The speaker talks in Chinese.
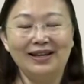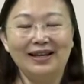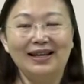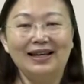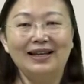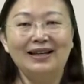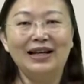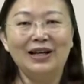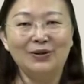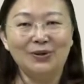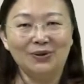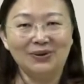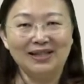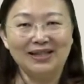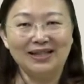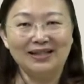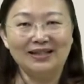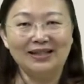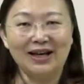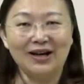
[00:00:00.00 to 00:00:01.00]
内容
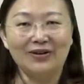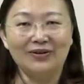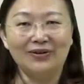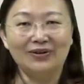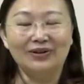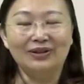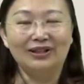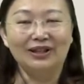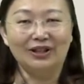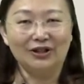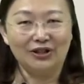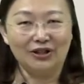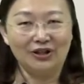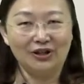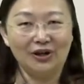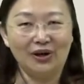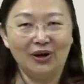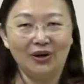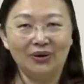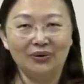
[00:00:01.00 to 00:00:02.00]
介绍的时
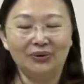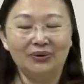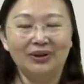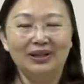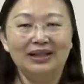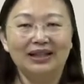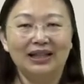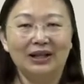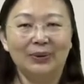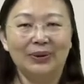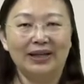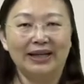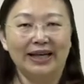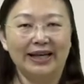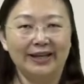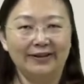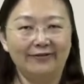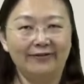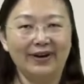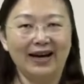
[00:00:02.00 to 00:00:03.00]
候，各位可
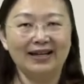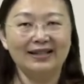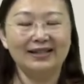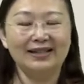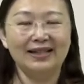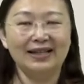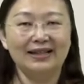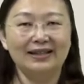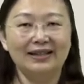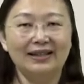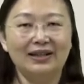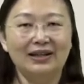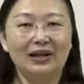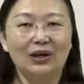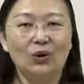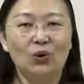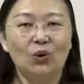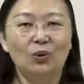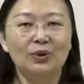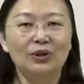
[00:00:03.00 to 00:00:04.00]
以发现，
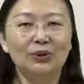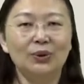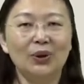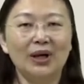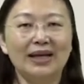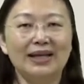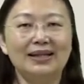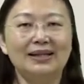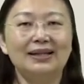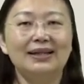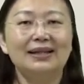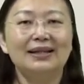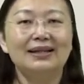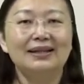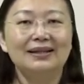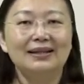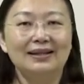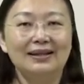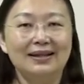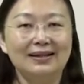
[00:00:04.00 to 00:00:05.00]
我们对
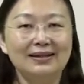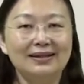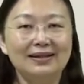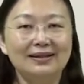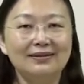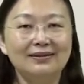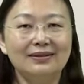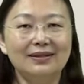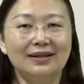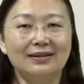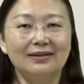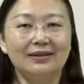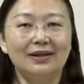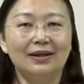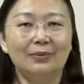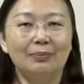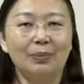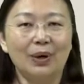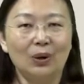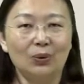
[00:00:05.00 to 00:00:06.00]
年轻人
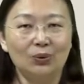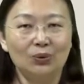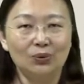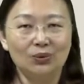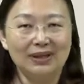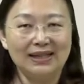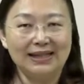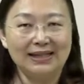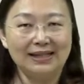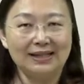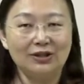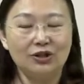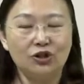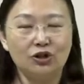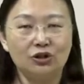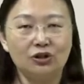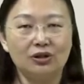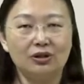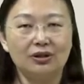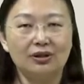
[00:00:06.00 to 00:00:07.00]
的保护机
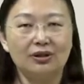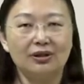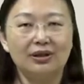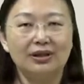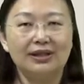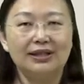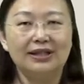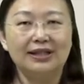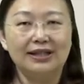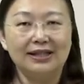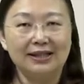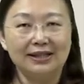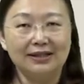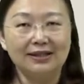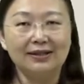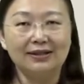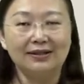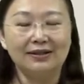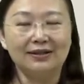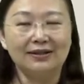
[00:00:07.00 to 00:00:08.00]
制，其
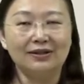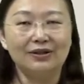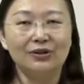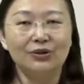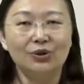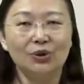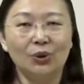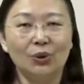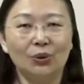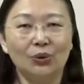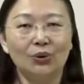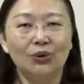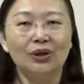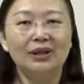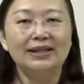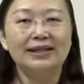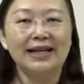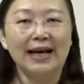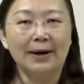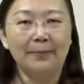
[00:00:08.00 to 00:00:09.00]
实就
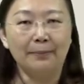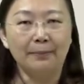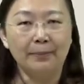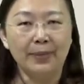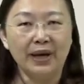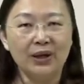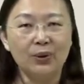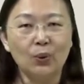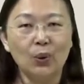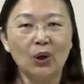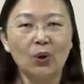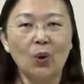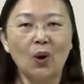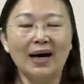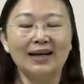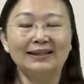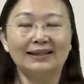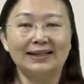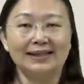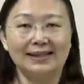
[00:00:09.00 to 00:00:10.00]
像玫瑰
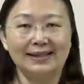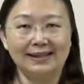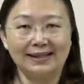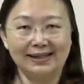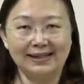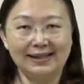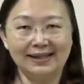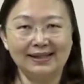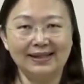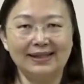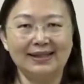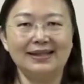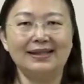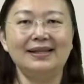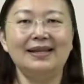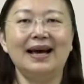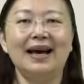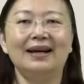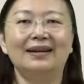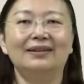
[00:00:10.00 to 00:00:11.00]
花的刺一
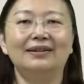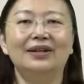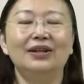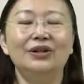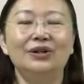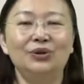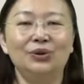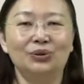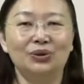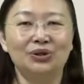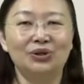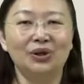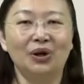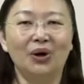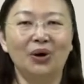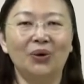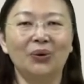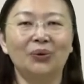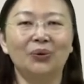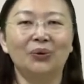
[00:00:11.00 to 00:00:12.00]
样。有时
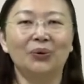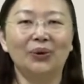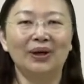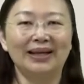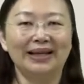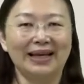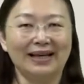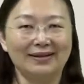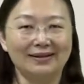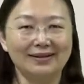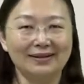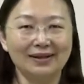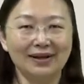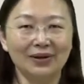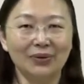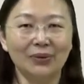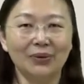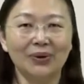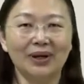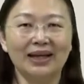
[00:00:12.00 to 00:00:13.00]
候会给
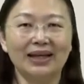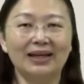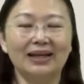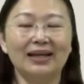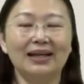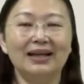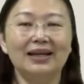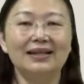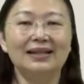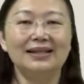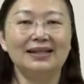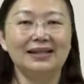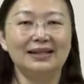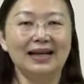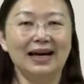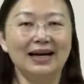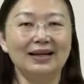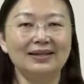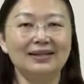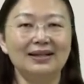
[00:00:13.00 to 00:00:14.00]
社会其
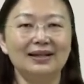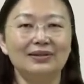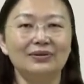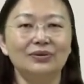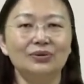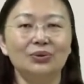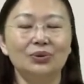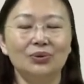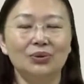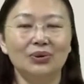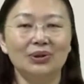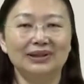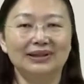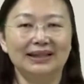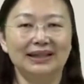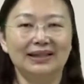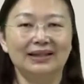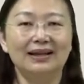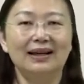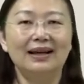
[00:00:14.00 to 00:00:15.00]
他人，或
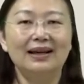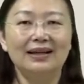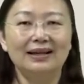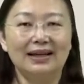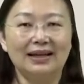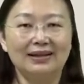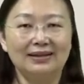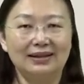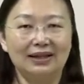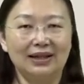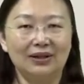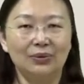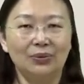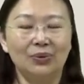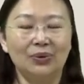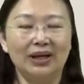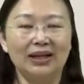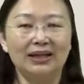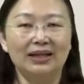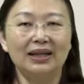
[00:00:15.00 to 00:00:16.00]
者给这一
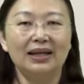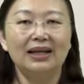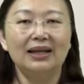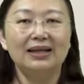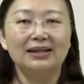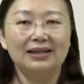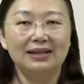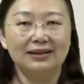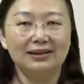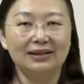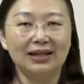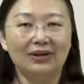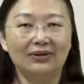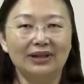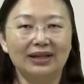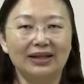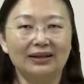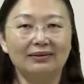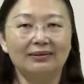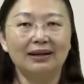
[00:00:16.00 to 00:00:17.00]
位青少
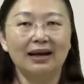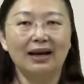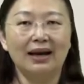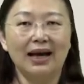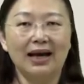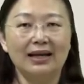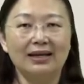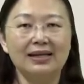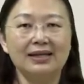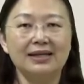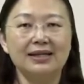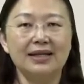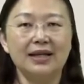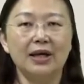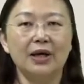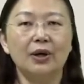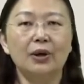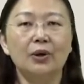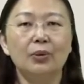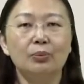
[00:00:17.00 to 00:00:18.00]
年带来一
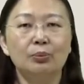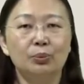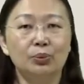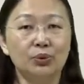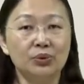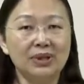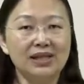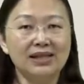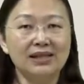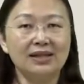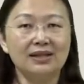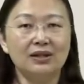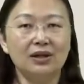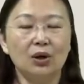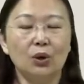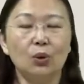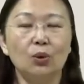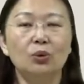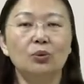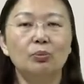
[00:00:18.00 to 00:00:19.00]
些不自
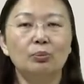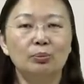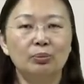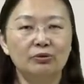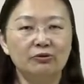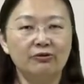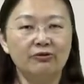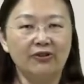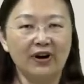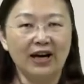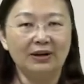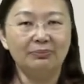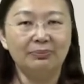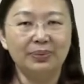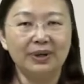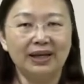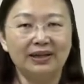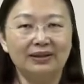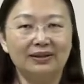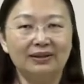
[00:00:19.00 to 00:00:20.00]
由、不方
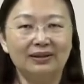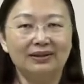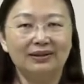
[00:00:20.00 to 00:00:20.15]
便。